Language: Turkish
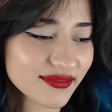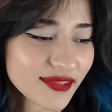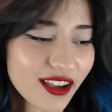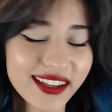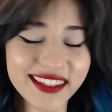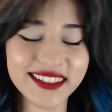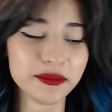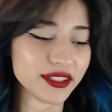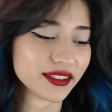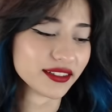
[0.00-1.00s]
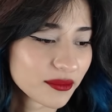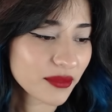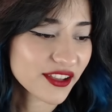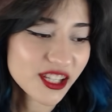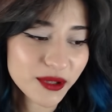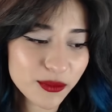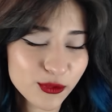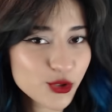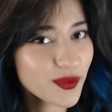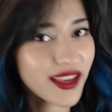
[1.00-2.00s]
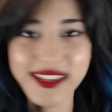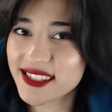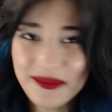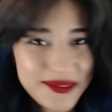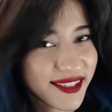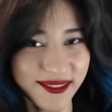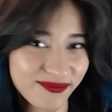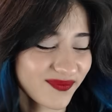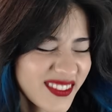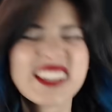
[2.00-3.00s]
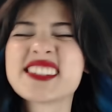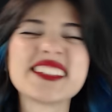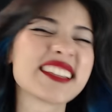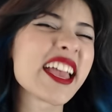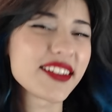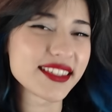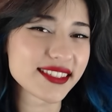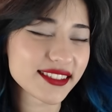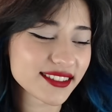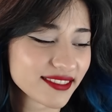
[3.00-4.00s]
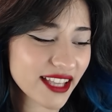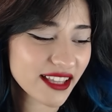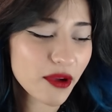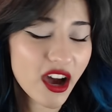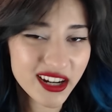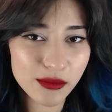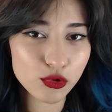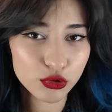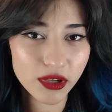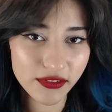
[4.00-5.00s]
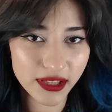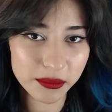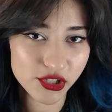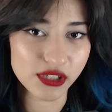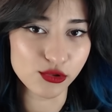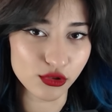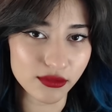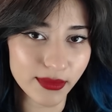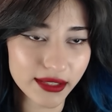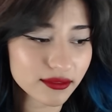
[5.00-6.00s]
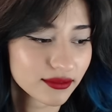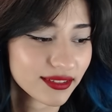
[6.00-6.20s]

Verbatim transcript: Aha yeni biri. Başka bir buluşmaya hazır mısın? Kesinlikle evet. Kendime harem kurmaya falan mı çalışıyorum ben?